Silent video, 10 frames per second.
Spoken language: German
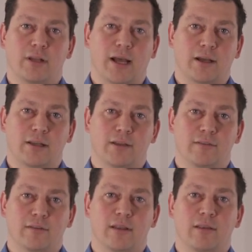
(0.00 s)

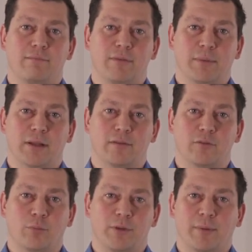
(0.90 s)
nachlesen, wie man
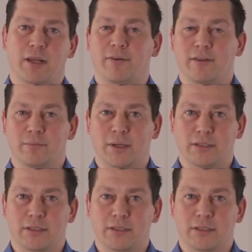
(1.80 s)
das optimalerweise